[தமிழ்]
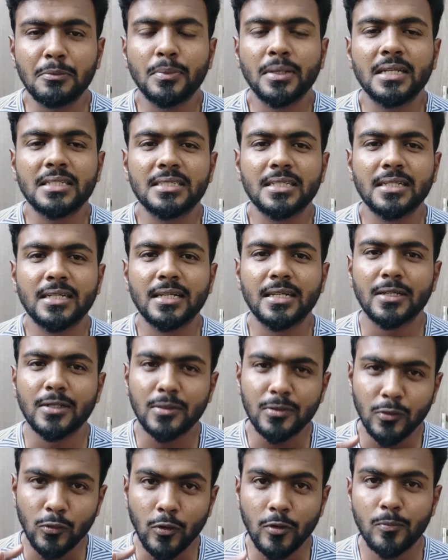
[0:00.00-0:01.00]
இமேஜை
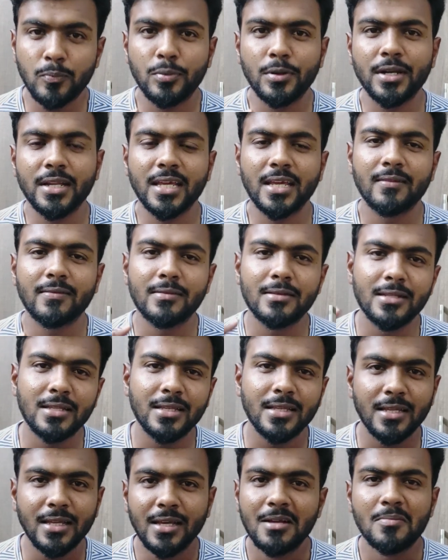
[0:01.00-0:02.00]
நோட் பண்ணியே வந்து
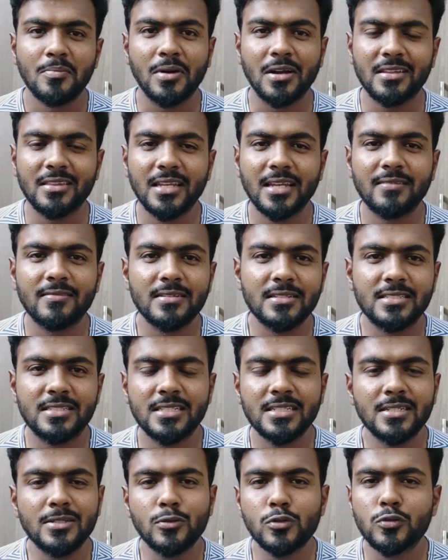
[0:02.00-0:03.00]
படத்தில்
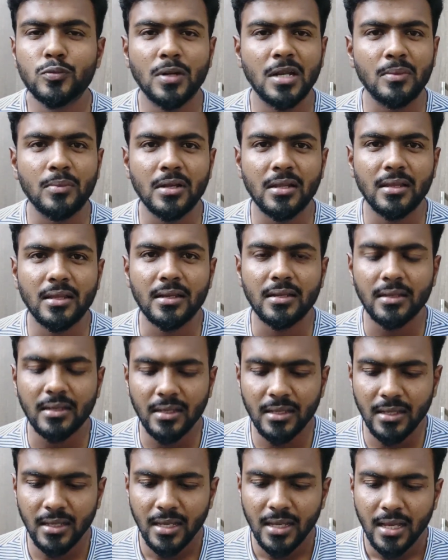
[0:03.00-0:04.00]
வச்சு யூஸ் பண்ண மாதிரி தான்
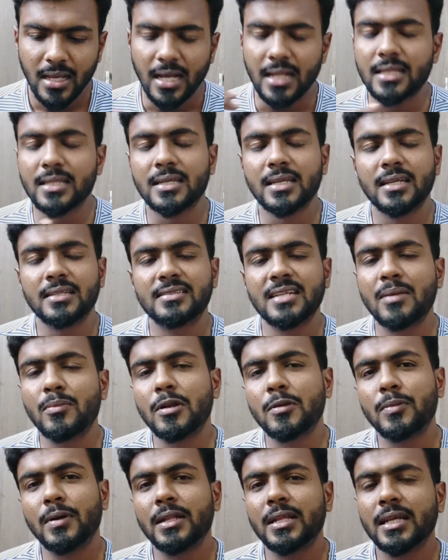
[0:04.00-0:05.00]
இருக்குது அதுக்கு
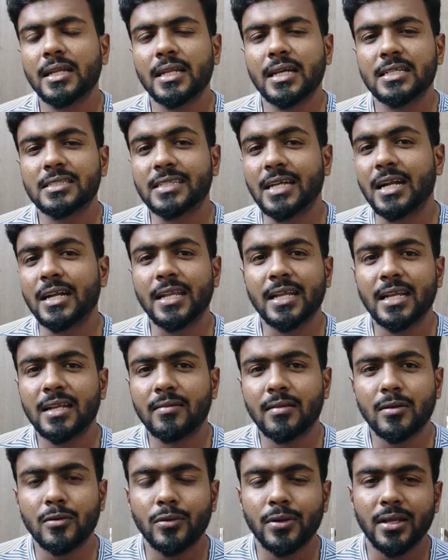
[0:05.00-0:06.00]
எக்ஸாம்பிள் பார்த்தீங்கன்னா ஸ்டார்டிங்கில்
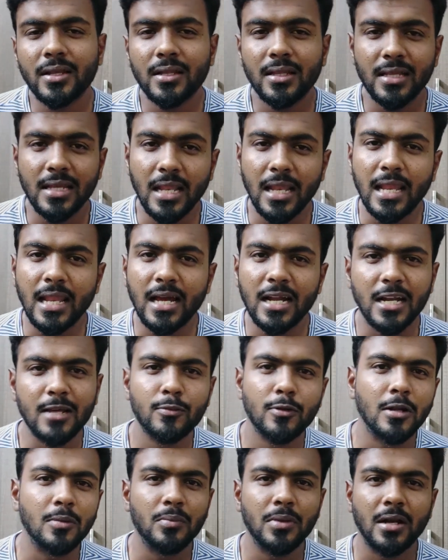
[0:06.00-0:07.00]
வரக்கூடியது எல்லா
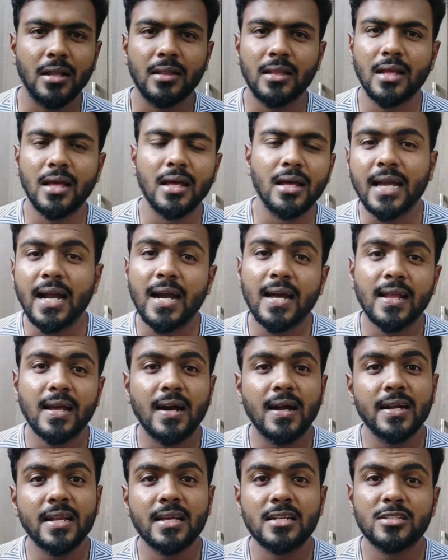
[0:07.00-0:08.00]
இடமும் நம்ம இடம் தான் யார்
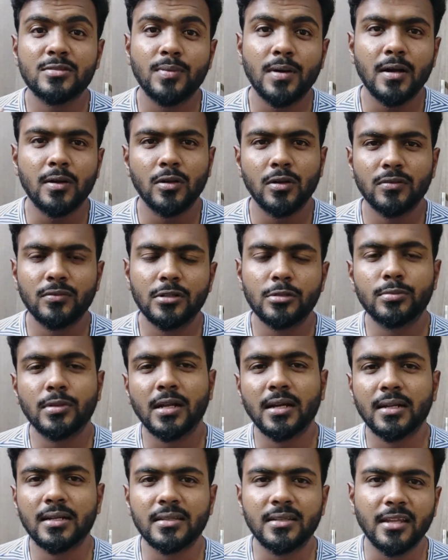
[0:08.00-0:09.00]
ஆடியன்ஸ் பார்க்கணும்னு
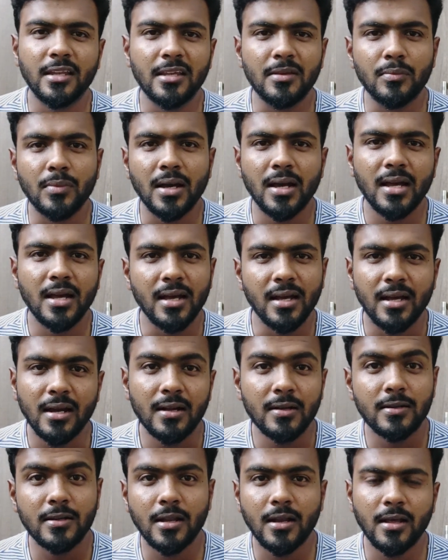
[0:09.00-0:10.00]
விரும்புகிறாங்கன்னு தெரியுமா
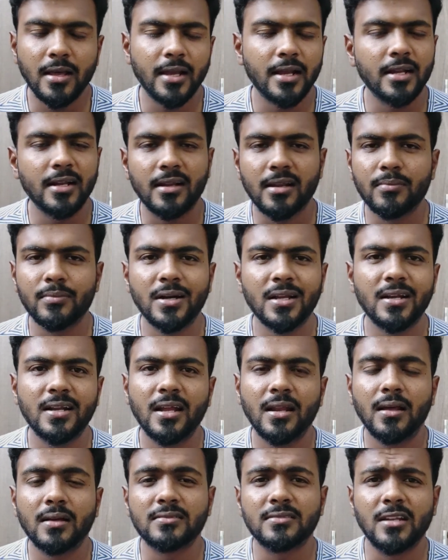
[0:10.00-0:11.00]
ஆட்டநாயகன்ற மாதிரி
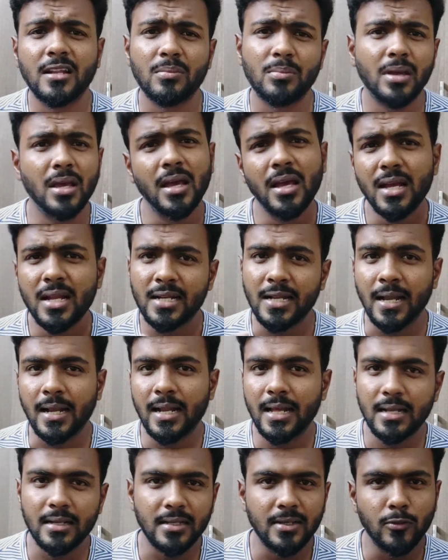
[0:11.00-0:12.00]
டைலாக்ஸ் எல்லாமே
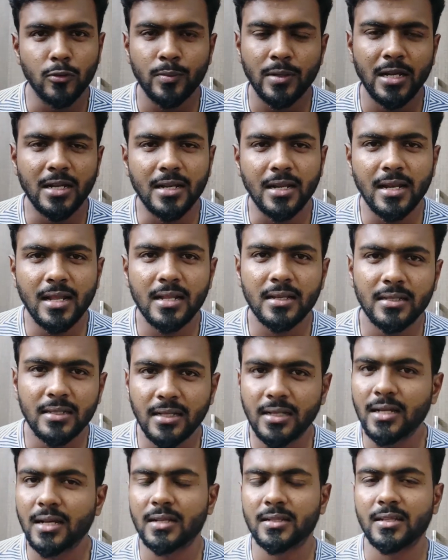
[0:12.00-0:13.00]
நல்லா இருக்குது உண்மையிலே நல்லா
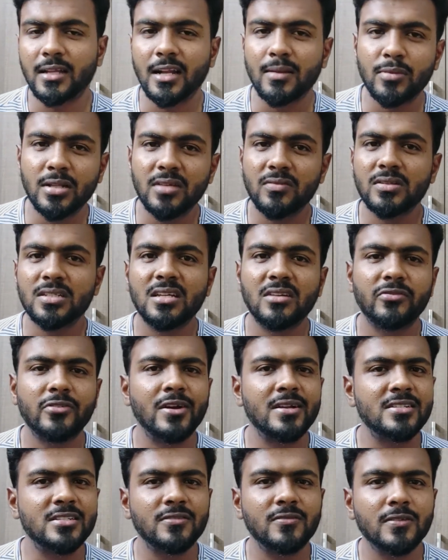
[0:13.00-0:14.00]
இருக்குது தளபதி விஜய்
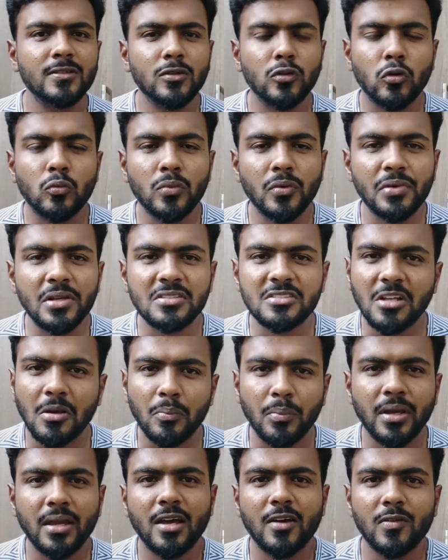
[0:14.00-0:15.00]
ஃபேன்ஸுக்கு வந்து ரொம்பவே
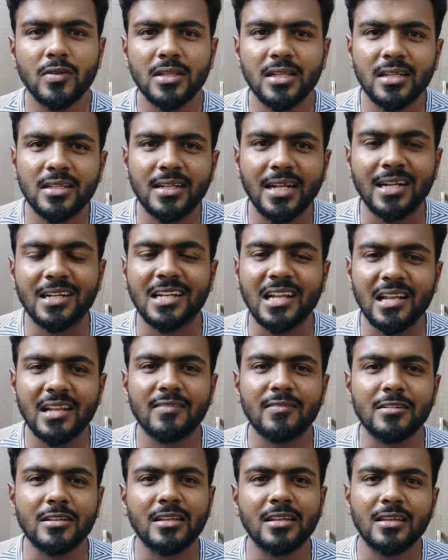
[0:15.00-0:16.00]
செம்மையாக வந்து தேட்டரில்
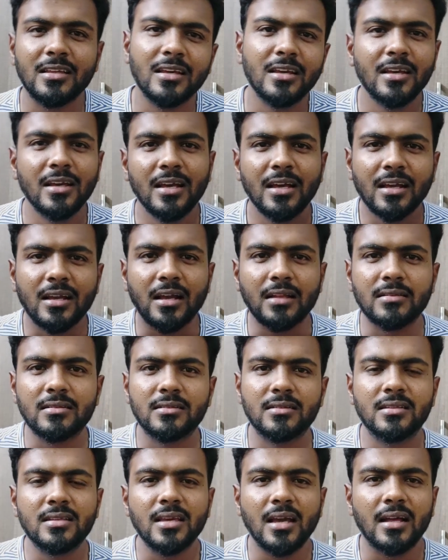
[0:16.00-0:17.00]
வந்து
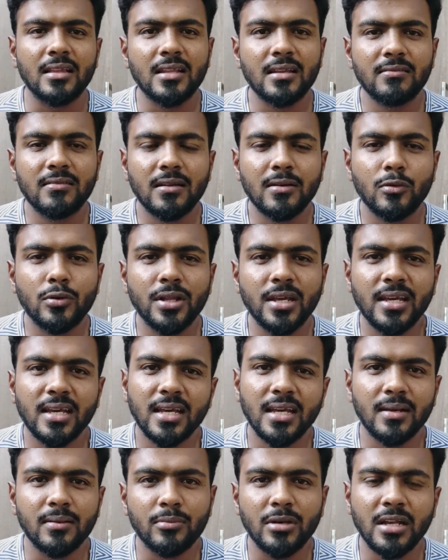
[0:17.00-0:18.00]
கத்தி அதிர விடக்கூடிய
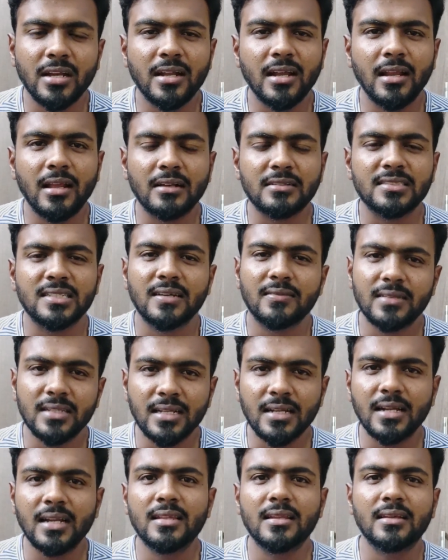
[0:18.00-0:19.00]
மாதிரி டைலாக்ஸ் தான் வந்து
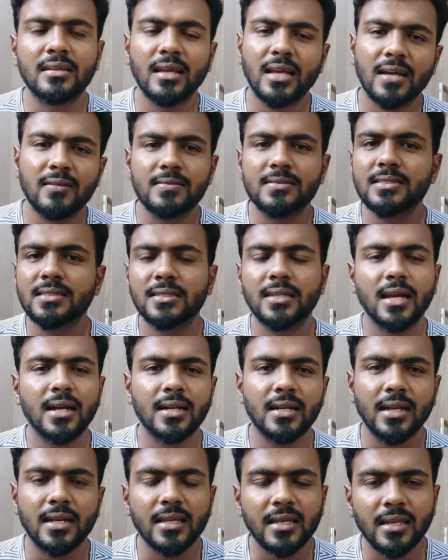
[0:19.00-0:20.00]
எழுதியிருக்காங்க
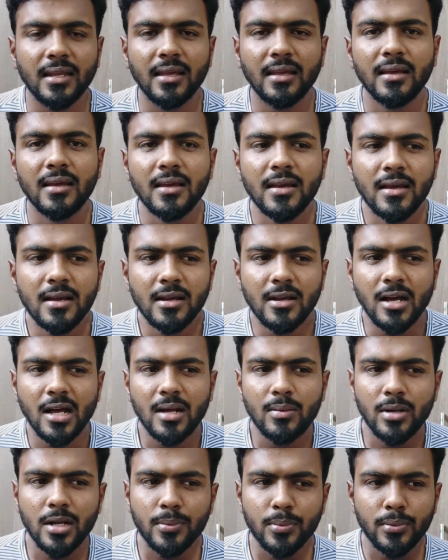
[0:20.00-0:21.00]
வச்சுருக்காங்கன்னு நினைக்கிறேன்
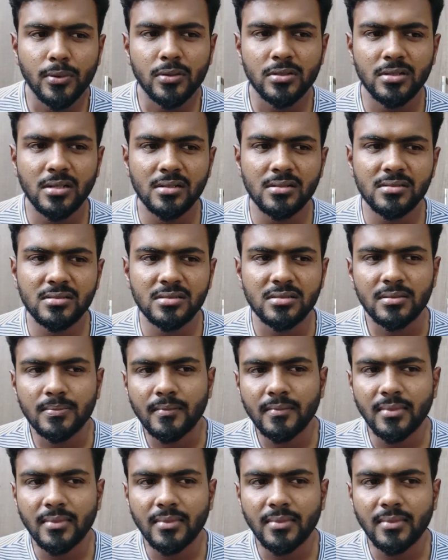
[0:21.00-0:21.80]
காமெடி போர்ஷன்ஸ்